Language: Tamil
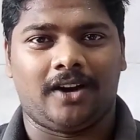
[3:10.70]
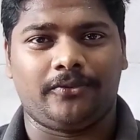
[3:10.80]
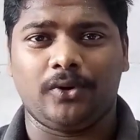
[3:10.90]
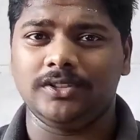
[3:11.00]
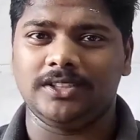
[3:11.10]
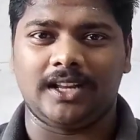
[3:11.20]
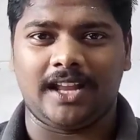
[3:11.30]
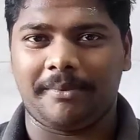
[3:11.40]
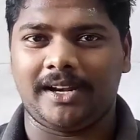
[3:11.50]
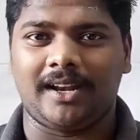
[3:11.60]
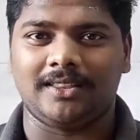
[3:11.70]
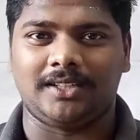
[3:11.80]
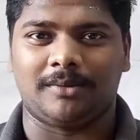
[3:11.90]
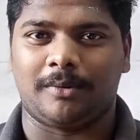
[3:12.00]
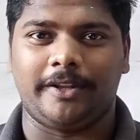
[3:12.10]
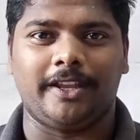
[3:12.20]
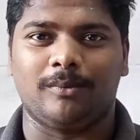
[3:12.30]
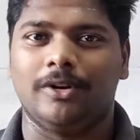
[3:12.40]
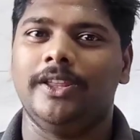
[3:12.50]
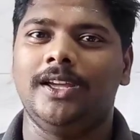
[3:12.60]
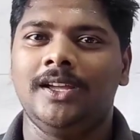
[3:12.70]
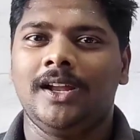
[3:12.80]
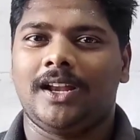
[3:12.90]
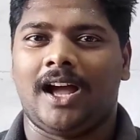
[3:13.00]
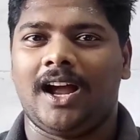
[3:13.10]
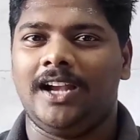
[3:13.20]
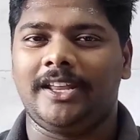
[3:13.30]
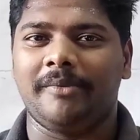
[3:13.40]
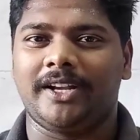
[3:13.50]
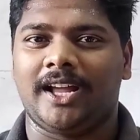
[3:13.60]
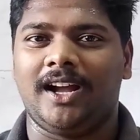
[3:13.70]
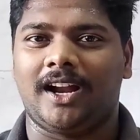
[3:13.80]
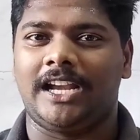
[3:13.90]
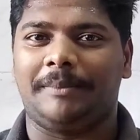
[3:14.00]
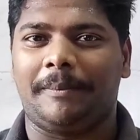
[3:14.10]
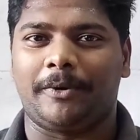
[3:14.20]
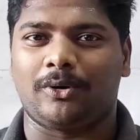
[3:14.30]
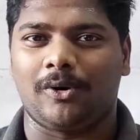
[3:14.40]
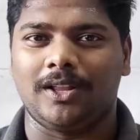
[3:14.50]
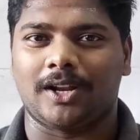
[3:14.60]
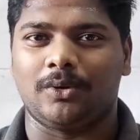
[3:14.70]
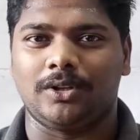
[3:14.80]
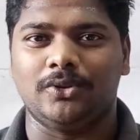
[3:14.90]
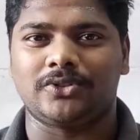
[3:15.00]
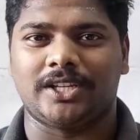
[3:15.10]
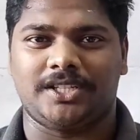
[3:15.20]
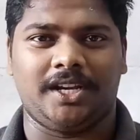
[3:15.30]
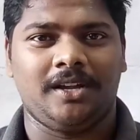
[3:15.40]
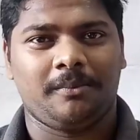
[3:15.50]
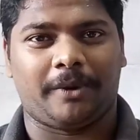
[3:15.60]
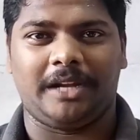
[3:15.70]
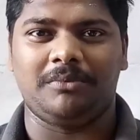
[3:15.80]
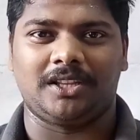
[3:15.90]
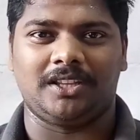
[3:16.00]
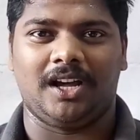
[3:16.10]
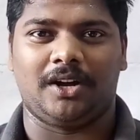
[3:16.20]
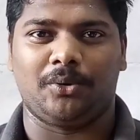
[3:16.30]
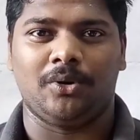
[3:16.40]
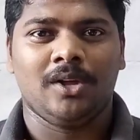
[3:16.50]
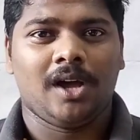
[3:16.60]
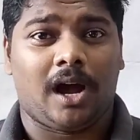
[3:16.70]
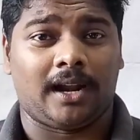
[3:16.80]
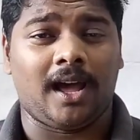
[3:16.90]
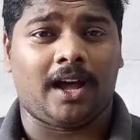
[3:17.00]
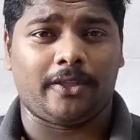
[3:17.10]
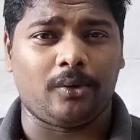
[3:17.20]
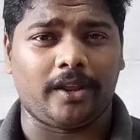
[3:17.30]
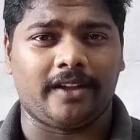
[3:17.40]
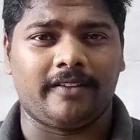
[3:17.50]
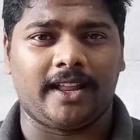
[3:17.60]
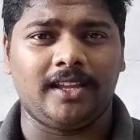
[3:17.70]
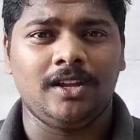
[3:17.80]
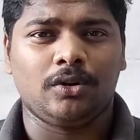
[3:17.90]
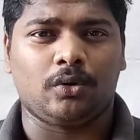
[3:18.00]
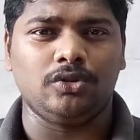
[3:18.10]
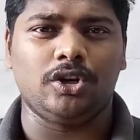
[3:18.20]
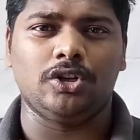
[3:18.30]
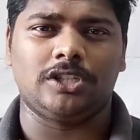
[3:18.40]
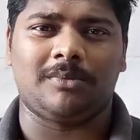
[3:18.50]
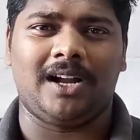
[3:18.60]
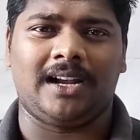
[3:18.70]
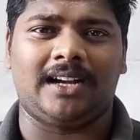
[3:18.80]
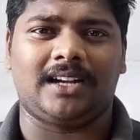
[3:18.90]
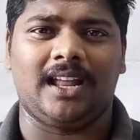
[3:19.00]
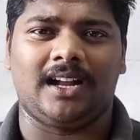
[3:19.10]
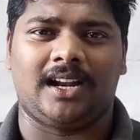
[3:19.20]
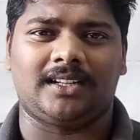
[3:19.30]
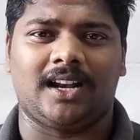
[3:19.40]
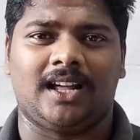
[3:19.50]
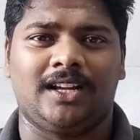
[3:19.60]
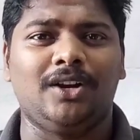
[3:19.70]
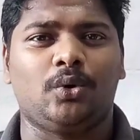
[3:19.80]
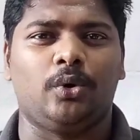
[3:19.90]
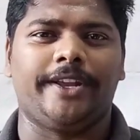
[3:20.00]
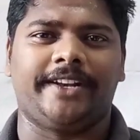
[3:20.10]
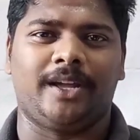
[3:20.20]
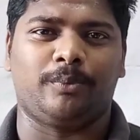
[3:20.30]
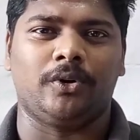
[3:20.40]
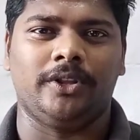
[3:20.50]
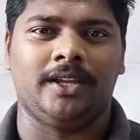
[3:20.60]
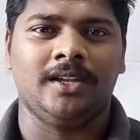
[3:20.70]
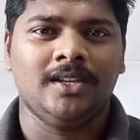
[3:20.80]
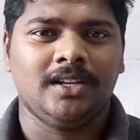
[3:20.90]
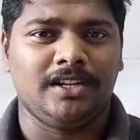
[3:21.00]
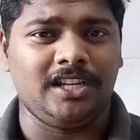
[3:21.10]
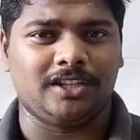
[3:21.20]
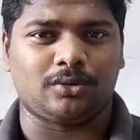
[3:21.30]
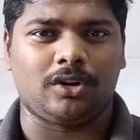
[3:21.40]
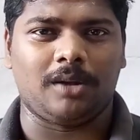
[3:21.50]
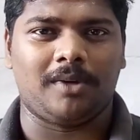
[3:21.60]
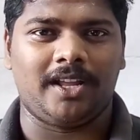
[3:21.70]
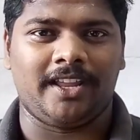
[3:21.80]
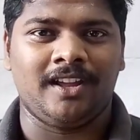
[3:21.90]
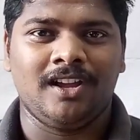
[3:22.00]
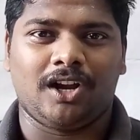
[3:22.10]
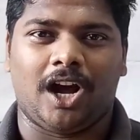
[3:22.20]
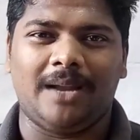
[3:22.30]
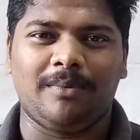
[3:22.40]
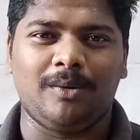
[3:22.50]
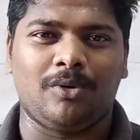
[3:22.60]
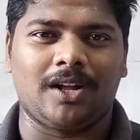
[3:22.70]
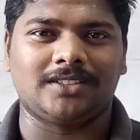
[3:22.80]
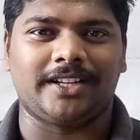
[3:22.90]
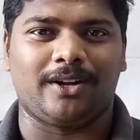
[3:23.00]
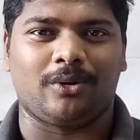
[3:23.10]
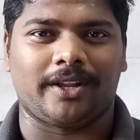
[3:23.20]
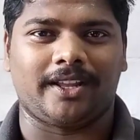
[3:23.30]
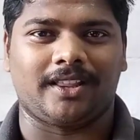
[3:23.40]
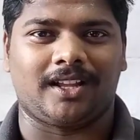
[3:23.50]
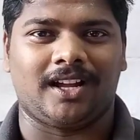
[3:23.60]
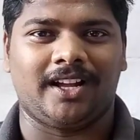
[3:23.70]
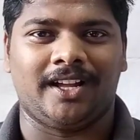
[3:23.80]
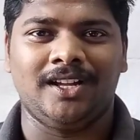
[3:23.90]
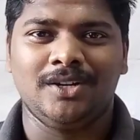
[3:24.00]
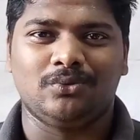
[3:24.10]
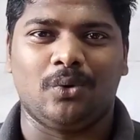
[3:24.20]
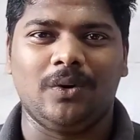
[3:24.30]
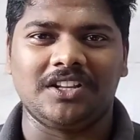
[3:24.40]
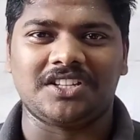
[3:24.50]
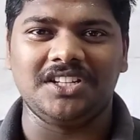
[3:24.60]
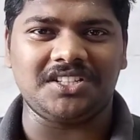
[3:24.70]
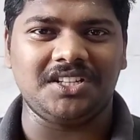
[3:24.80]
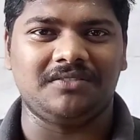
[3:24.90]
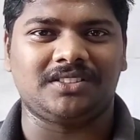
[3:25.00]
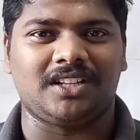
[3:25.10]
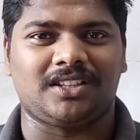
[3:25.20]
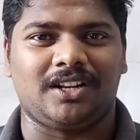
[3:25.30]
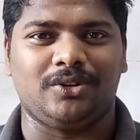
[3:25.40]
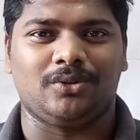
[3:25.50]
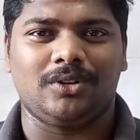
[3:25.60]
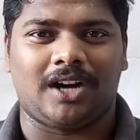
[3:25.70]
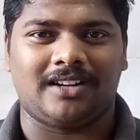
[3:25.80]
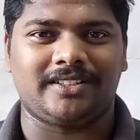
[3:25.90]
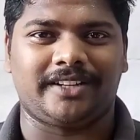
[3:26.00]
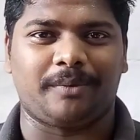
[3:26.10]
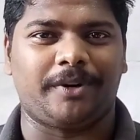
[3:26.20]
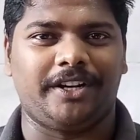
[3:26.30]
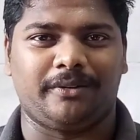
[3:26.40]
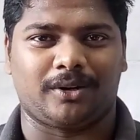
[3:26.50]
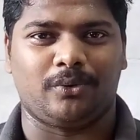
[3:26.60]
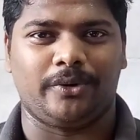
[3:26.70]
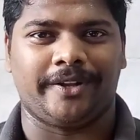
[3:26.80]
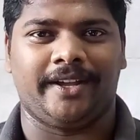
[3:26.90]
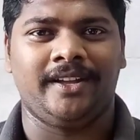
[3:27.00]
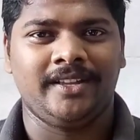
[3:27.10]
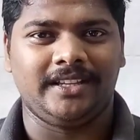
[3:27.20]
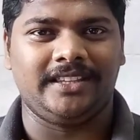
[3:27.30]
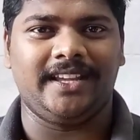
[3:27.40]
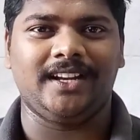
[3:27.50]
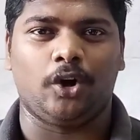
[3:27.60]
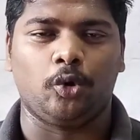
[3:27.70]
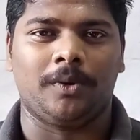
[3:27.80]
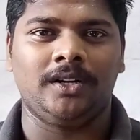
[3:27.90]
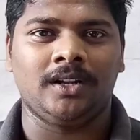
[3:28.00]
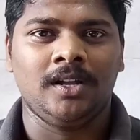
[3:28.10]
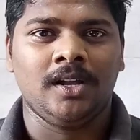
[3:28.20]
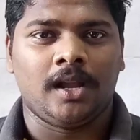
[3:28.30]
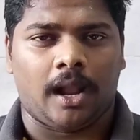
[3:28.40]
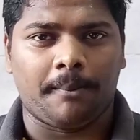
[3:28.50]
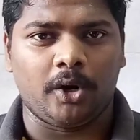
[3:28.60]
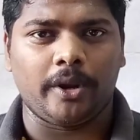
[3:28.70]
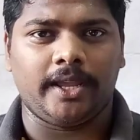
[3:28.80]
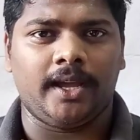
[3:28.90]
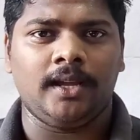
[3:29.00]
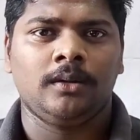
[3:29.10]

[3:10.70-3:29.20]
அஃப்கோர்ஸ் இது எல்லாமே நல்ல திட்டம் அப்படிங்கும் போது நாங்கள் அல்டிமேட்டாக கண்டிப்பாக பெட்ரோலுங்கிற ஒரு யூசேஜை பயன்படுத்தி தான் ஆகணும் ஆனால் அதனுடைய விலை கொஞ்சம் கொஞ்சமாக நாட்களாக நாட்களாக கூடிக்கிட்டே போகுது நீங்கள் சொல்கிற மாதிரி கார்பன் மோனாக்சைடை குறைக்கிறதுக்காக ஒவ்வொரு சின்ன சின்ன விஷயத்துலையும் கான்சென்ட்ரேட் பண்ணிட்டு வரக்கூடிய இதே கவர்மெண்ட் நம்மளுடைய